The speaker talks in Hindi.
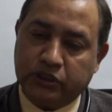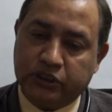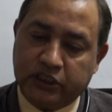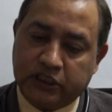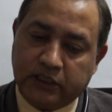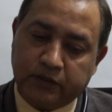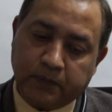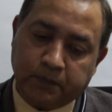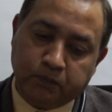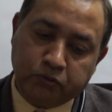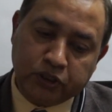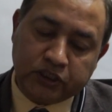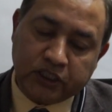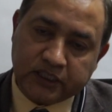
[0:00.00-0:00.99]
जिसकी वजह से
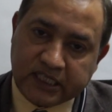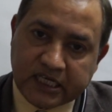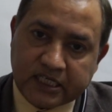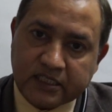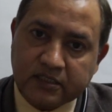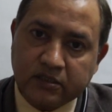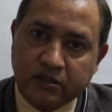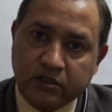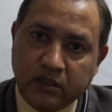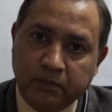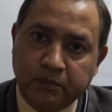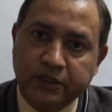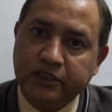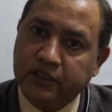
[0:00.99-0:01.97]
पूरी तरह सेक्स
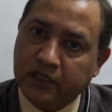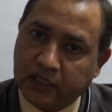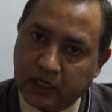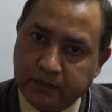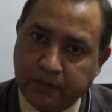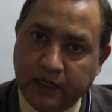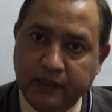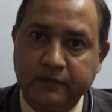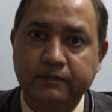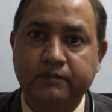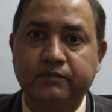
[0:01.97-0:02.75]
कंप्लीट ना कर पाए